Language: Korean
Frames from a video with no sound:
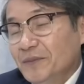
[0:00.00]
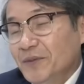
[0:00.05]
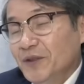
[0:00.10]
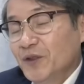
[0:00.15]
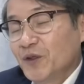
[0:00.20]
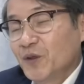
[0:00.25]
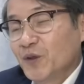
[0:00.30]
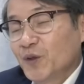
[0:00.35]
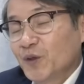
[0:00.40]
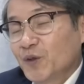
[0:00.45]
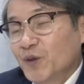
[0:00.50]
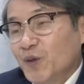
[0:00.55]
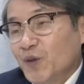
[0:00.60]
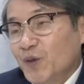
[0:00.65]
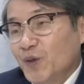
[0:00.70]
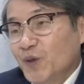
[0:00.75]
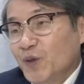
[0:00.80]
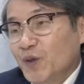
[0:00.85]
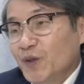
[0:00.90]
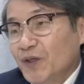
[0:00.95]

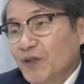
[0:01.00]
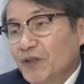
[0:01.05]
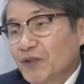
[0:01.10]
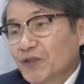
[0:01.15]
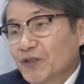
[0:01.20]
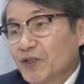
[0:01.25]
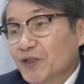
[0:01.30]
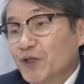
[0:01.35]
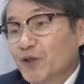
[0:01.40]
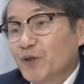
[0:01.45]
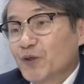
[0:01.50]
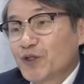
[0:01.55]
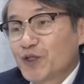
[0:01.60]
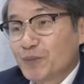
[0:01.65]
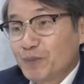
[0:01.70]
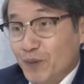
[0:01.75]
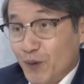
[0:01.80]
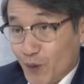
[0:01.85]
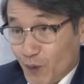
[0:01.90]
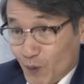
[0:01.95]
의미로도 드리고
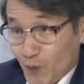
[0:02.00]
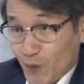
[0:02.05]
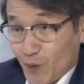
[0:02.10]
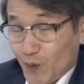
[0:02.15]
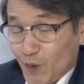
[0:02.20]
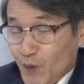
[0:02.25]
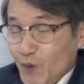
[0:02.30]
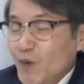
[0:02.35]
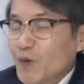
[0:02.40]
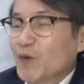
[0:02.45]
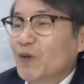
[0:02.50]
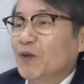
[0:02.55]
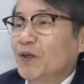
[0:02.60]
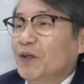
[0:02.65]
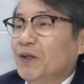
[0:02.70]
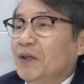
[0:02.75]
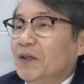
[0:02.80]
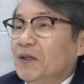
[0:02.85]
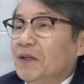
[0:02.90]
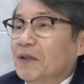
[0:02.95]
싶었고
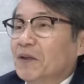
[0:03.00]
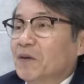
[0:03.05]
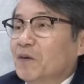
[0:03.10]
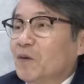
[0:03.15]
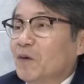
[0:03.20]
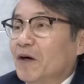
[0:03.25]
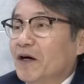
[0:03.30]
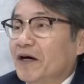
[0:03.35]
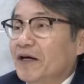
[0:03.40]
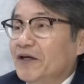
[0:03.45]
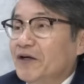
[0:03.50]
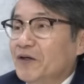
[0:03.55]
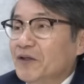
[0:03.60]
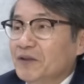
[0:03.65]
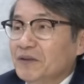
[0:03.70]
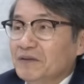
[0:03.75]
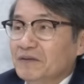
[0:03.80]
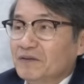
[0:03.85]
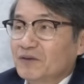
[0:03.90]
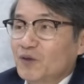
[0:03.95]

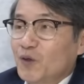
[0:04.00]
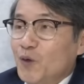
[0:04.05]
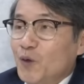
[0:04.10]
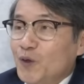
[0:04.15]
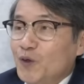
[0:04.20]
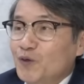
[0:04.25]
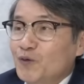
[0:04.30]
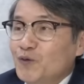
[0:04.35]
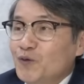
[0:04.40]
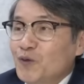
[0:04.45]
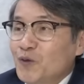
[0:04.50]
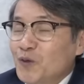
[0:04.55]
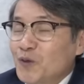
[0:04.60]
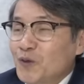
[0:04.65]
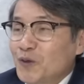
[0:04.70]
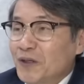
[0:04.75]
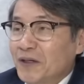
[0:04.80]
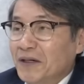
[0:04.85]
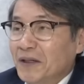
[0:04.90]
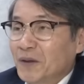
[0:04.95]
과연
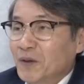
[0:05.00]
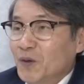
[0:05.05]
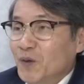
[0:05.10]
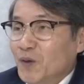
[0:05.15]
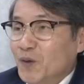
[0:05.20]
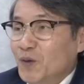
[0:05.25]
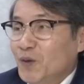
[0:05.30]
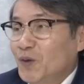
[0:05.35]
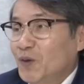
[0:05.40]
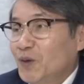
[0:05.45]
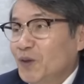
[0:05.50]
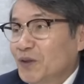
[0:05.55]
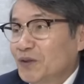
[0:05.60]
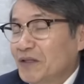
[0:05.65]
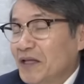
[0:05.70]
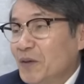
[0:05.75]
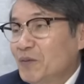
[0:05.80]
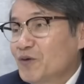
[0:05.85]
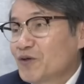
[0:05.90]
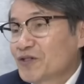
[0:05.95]
통일운동을 하고
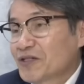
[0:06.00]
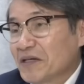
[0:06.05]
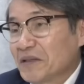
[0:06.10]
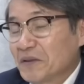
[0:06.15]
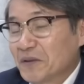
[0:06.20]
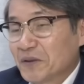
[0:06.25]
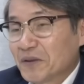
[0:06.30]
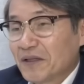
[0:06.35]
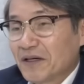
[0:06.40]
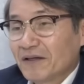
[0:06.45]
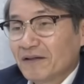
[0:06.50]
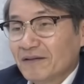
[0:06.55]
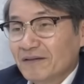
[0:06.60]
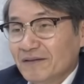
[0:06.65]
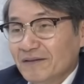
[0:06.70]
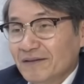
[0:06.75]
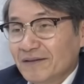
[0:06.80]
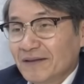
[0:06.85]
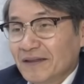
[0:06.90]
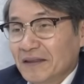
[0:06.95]
대북사역을
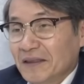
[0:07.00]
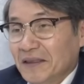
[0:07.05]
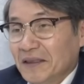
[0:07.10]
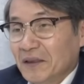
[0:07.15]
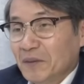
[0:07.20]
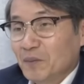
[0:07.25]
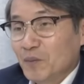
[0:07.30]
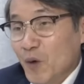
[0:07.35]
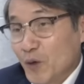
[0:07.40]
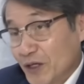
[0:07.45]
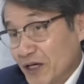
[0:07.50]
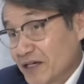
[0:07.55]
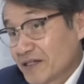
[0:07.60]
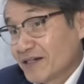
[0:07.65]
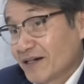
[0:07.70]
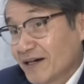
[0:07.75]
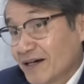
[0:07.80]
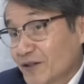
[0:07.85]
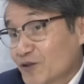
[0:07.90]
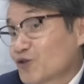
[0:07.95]
하는
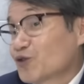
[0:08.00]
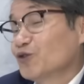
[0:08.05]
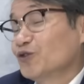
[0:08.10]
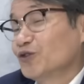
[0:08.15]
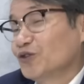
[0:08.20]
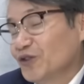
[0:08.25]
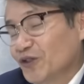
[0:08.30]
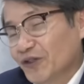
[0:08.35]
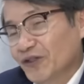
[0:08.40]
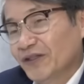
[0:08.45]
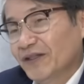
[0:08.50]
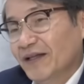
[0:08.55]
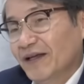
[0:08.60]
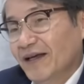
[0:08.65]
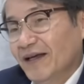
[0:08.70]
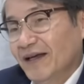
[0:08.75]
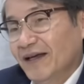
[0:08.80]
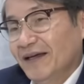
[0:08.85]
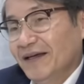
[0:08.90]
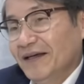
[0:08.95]
목회자가 주는
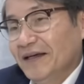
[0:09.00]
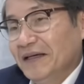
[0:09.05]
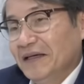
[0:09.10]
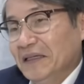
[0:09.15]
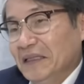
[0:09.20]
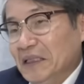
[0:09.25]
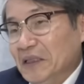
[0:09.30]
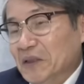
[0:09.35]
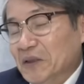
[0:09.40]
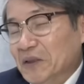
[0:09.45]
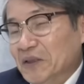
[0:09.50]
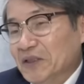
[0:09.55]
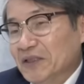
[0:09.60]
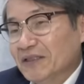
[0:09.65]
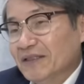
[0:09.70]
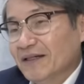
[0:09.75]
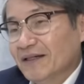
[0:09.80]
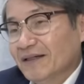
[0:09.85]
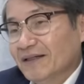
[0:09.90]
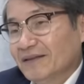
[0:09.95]
건데 이거를
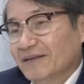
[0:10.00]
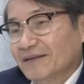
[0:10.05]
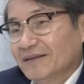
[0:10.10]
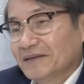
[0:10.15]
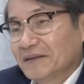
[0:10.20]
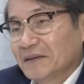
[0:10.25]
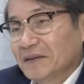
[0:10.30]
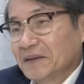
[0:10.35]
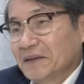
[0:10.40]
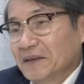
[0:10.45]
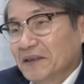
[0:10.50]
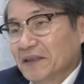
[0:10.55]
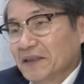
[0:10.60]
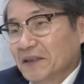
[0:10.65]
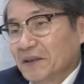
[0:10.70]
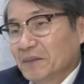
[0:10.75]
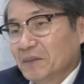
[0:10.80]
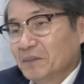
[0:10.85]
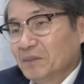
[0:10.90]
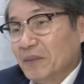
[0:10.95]
그냥
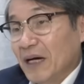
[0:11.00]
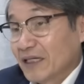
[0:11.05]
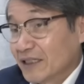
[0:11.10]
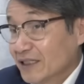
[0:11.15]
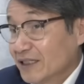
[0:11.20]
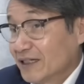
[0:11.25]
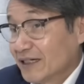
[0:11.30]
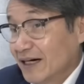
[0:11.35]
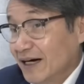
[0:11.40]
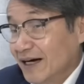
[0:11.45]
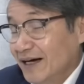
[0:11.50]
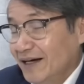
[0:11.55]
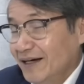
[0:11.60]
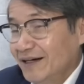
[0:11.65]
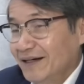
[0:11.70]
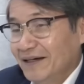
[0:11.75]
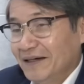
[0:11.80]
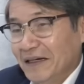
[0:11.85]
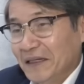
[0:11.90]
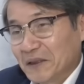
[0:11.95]

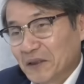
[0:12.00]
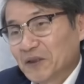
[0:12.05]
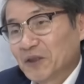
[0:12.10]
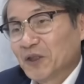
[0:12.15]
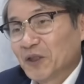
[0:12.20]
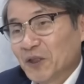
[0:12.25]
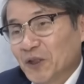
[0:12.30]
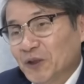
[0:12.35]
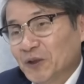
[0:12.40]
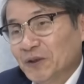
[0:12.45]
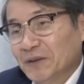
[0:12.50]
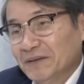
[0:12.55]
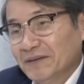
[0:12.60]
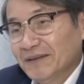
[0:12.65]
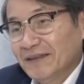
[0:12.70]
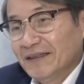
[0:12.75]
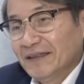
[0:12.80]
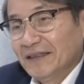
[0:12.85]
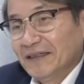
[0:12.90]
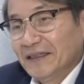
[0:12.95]
받을까 하는 그런
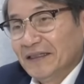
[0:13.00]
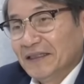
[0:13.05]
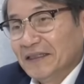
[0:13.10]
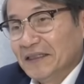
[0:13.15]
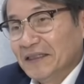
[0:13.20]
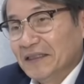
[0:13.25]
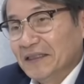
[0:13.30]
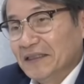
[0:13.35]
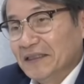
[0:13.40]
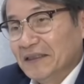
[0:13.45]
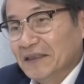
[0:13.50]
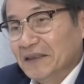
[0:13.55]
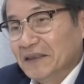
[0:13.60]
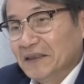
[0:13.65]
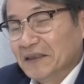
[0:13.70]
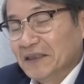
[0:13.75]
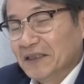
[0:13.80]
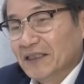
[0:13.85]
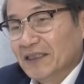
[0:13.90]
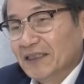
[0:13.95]
어,